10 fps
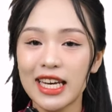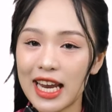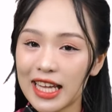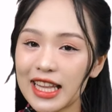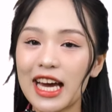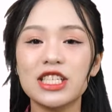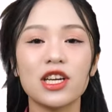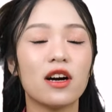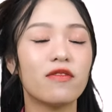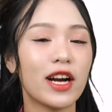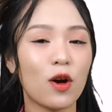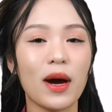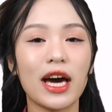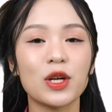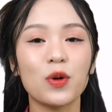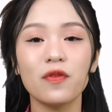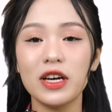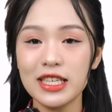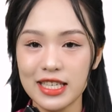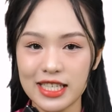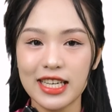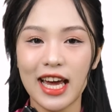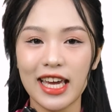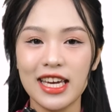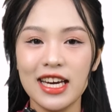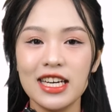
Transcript: đã tài trợ và đồng hành cùng với chương trình này.